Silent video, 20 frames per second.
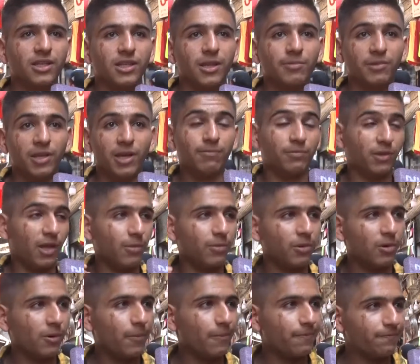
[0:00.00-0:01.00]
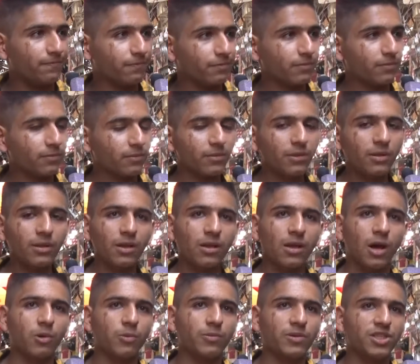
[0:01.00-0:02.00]
أنت بتحب تعمله
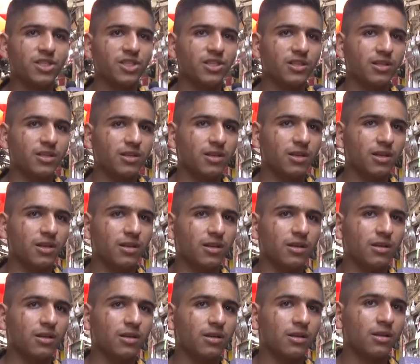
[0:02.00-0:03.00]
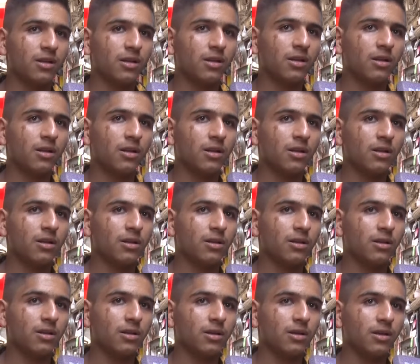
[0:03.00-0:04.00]
أو بشيء آه،
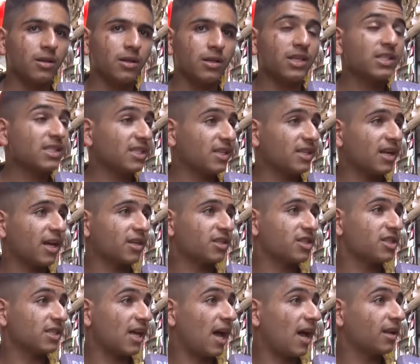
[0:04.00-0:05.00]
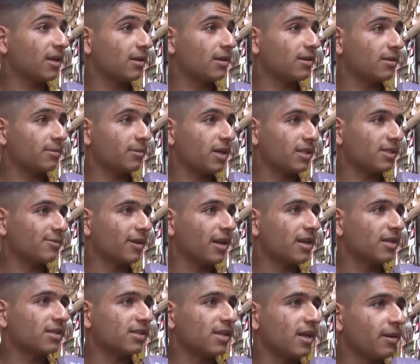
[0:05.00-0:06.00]
آه، يسعدك شيء سعادة اللي بيحس فيها
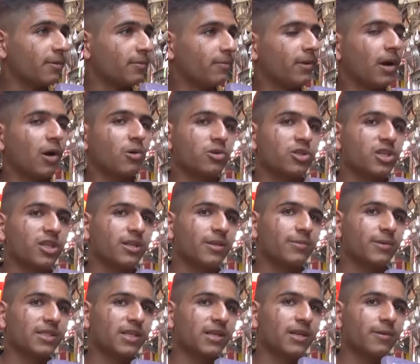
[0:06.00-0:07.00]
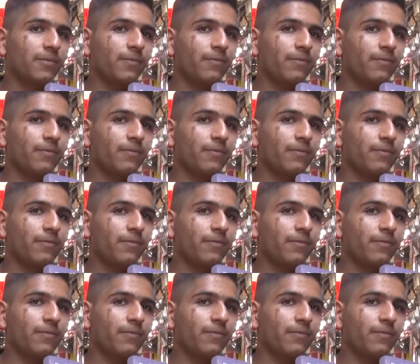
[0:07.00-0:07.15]
الإنسان أو شيء مثلا